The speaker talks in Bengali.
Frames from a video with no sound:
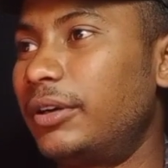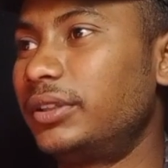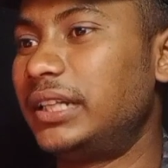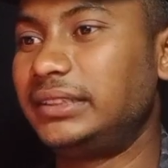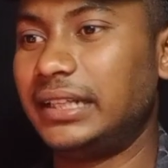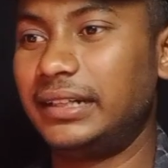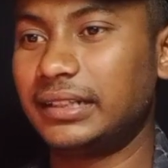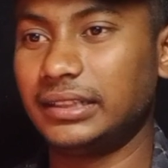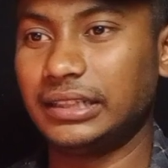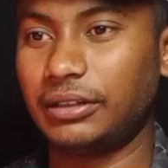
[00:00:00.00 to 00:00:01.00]
আবারও যাই
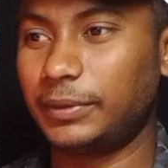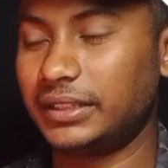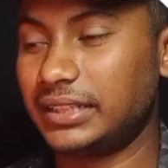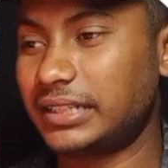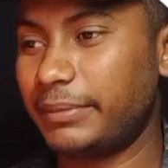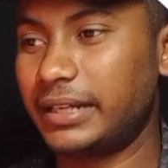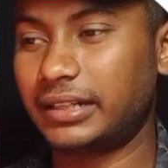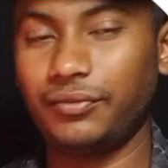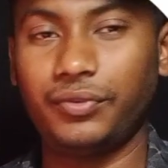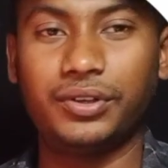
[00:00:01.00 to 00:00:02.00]
চ্যানেলটাতে যাওয়ার পরে জাস্ট আমি
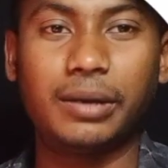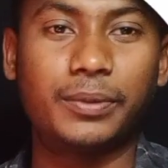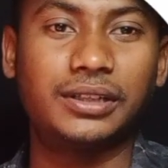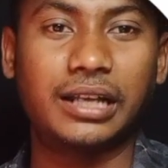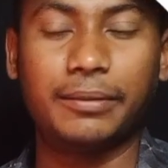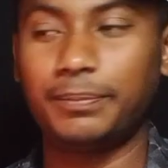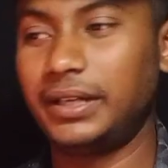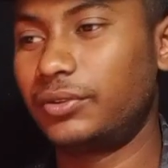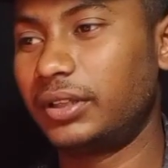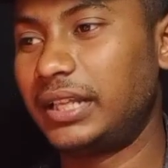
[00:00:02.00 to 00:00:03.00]
একটি ভিডিও আপনাদেরকে আমি
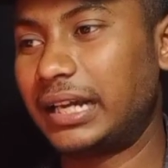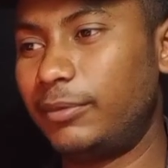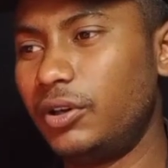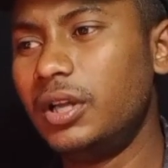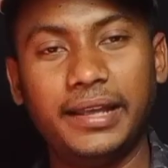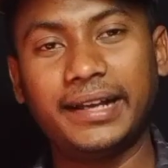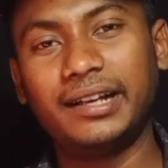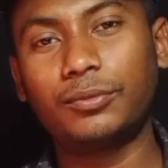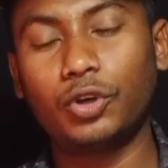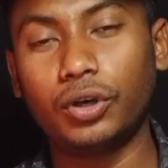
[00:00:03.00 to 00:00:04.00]
প্লে করে দেখাবো
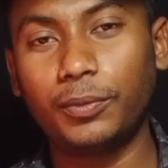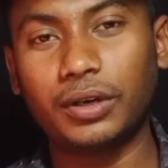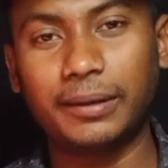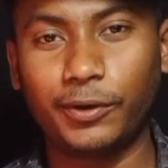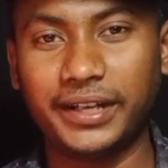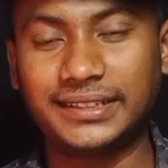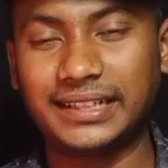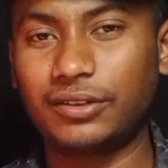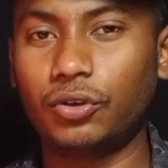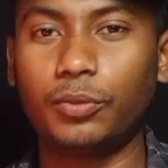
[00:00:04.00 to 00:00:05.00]
এখানে কোনো প্রকার ভয়েস
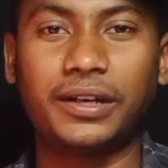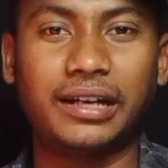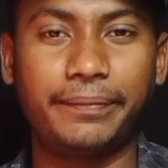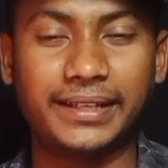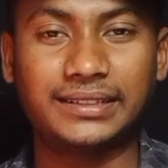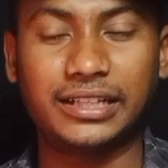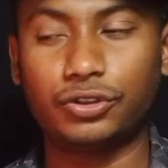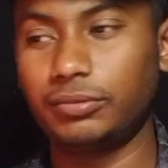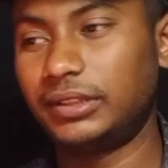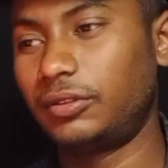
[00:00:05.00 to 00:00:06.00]
নাই কোনো প্রকারের ফেস নাই
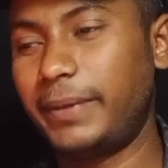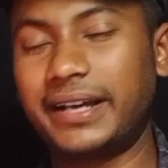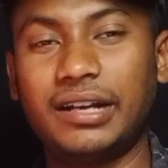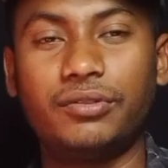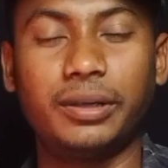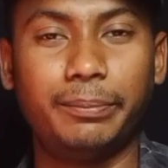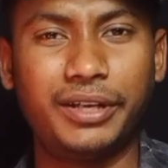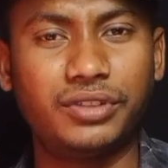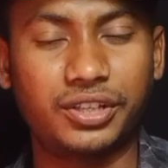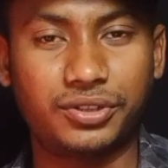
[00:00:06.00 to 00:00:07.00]
শুধুমাত্র ব্যাকগ্রাউন্ডে
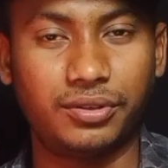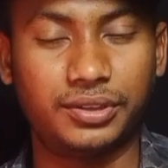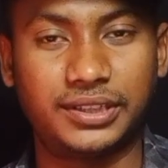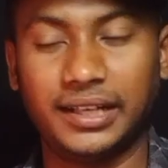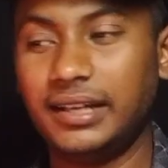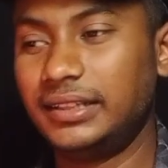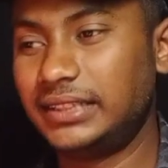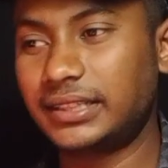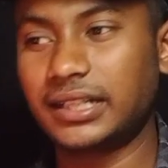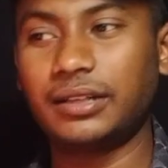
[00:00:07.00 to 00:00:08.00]
মিউজিক শো হচ্ছে
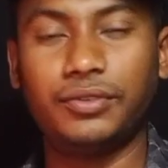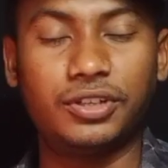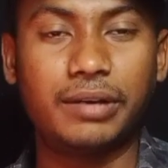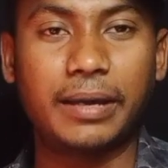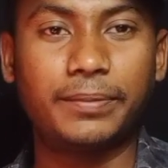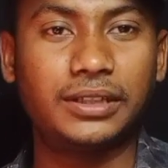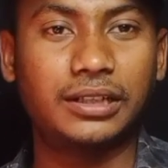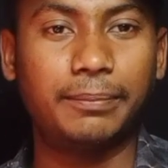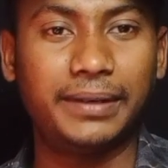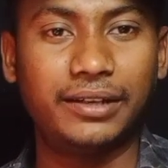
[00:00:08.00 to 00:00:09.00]
জাস্ট একটি ভিডিও আমি
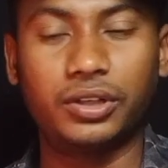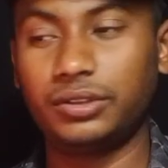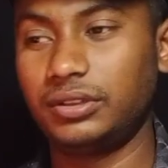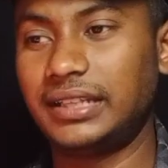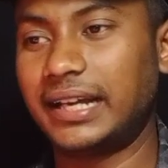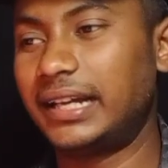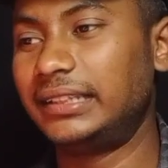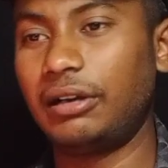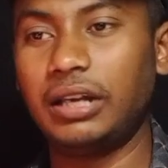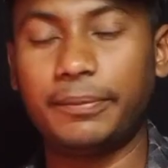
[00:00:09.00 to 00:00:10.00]
আপনাদেরকে প্লে করে যদি দেখাই
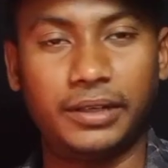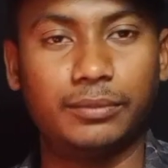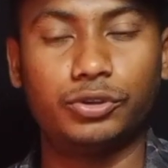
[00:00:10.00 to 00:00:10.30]
তাহলে আপনারা